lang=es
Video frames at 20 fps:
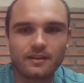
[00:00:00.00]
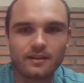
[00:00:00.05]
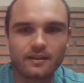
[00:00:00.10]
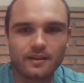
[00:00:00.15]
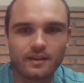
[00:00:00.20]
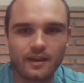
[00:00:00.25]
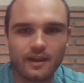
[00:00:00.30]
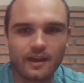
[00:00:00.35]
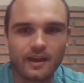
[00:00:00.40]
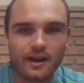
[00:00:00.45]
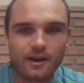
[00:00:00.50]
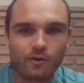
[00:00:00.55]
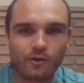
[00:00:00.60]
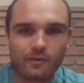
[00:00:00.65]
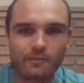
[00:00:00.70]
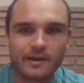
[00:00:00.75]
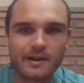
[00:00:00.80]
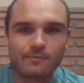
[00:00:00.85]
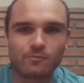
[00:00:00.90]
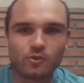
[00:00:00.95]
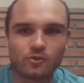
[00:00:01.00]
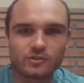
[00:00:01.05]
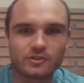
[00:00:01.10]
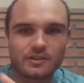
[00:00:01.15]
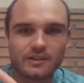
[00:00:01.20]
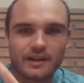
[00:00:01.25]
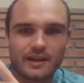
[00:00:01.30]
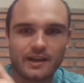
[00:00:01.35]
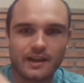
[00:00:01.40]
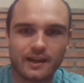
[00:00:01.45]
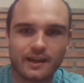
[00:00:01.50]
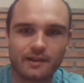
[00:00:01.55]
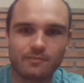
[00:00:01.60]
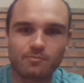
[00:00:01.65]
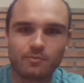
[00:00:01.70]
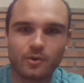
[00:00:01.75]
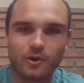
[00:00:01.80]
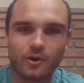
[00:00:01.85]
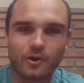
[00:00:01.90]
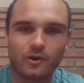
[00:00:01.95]
Eh, ahora veremos el
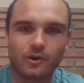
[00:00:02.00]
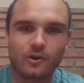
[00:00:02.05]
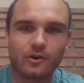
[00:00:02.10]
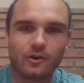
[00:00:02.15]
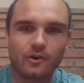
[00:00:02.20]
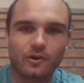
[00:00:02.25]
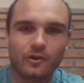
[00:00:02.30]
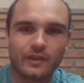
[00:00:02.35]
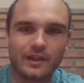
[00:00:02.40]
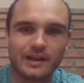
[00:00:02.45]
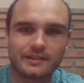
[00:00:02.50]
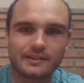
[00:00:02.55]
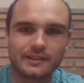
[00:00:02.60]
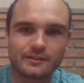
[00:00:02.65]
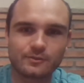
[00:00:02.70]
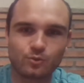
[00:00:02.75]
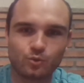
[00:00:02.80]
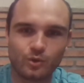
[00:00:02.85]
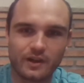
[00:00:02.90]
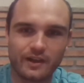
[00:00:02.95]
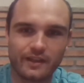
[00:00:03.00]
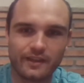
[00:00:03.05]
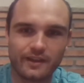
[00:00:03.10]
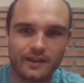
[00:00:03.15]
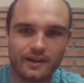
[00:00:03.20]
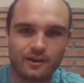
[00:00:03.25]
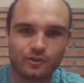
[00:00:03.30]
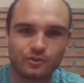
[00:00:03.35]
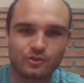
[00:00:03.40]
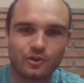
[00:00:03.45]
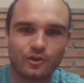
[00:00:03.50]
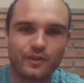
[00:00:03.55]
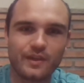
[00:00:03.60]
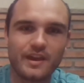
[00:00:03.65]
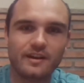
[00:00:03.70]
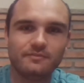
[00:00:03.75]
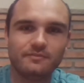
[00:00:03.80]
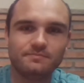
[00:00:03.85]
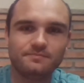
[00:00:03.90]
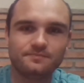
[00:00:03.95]
ejemplo de la textura del otro
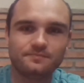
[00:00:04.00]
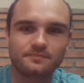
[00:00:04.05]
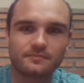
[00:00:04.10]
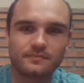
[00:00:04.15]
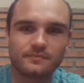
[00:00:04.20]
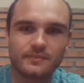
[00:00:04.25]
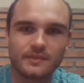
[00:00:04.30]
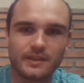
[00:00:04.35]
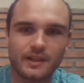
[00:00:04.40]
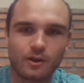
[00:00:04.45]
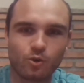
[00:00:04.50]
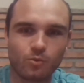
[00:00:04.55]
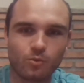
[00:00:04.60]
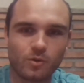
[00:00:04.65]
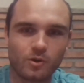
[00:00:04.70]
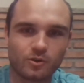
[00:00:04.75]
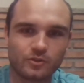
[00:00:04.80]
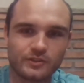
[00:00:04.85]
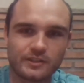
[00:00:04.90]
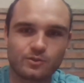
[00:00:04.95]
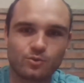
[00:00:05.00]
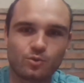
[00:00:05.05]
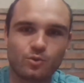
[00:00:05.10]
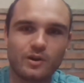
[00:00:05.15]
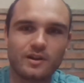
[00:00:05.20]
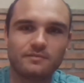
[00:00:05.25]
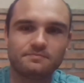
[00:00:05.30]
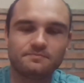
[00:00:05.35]
día del cubo con textura.